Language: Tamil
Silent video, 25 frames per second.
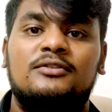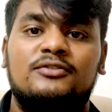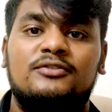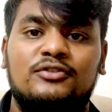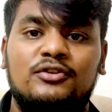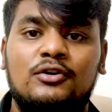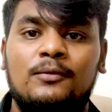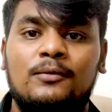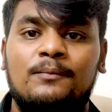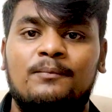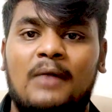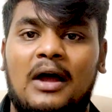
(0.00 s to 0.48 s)
ஸோ
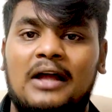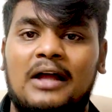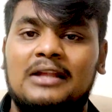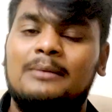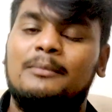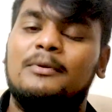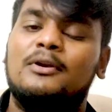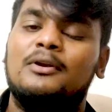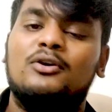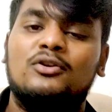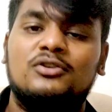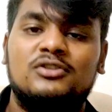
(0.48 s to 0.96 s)
அதை
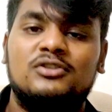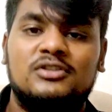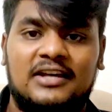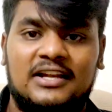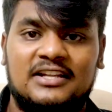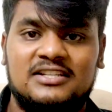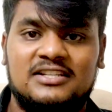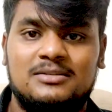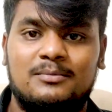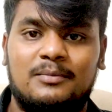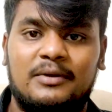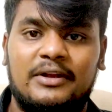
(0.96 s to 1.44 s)
மட்டும் கொஞ்சம்
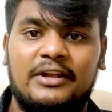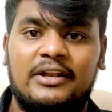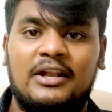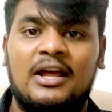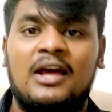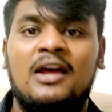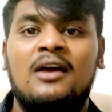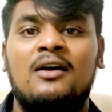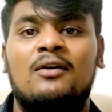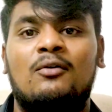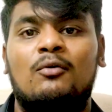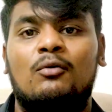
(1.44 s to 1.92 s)
கரெக்ஷன்
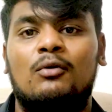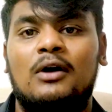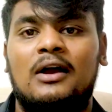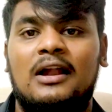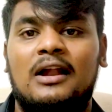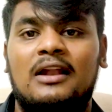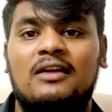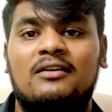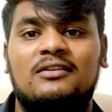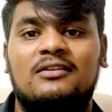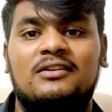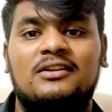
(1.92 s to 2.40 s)
பண்ணிங்கன்னா உங்கள்
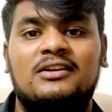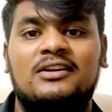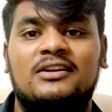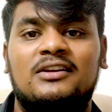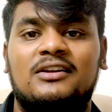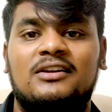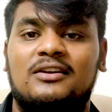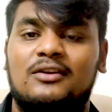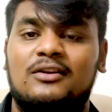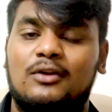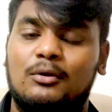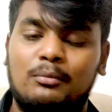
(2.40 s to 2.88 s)
கடை வந்து
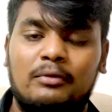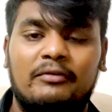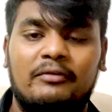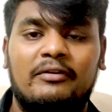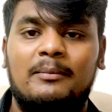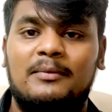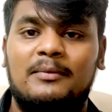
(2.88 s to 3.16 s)
ரொம்பவே